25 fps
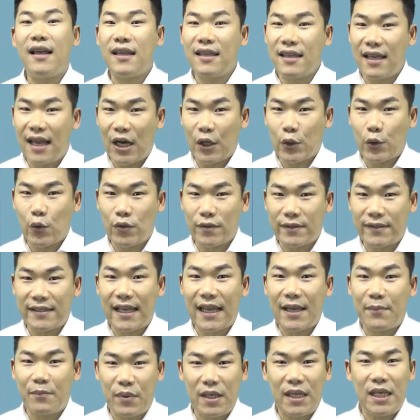
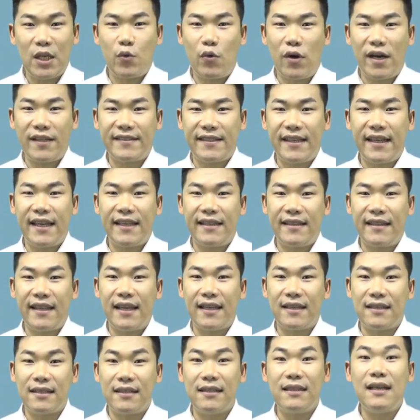양도세 비과세
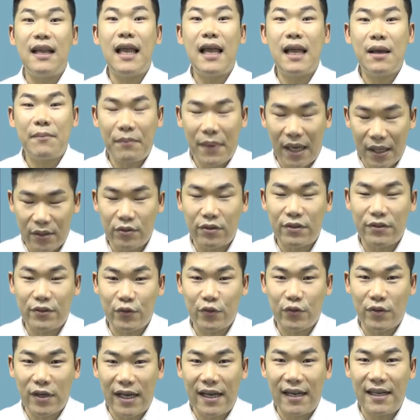혜택을 받을
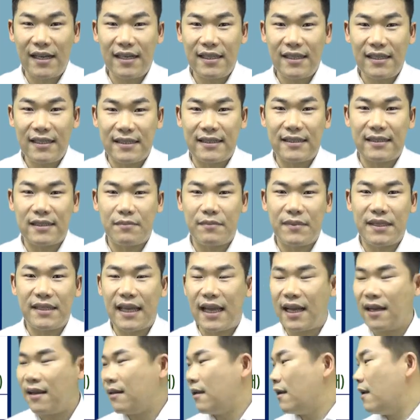수가
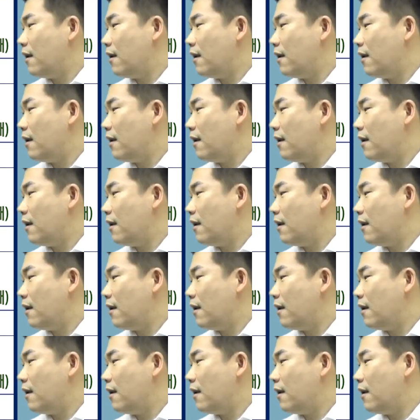있습니다.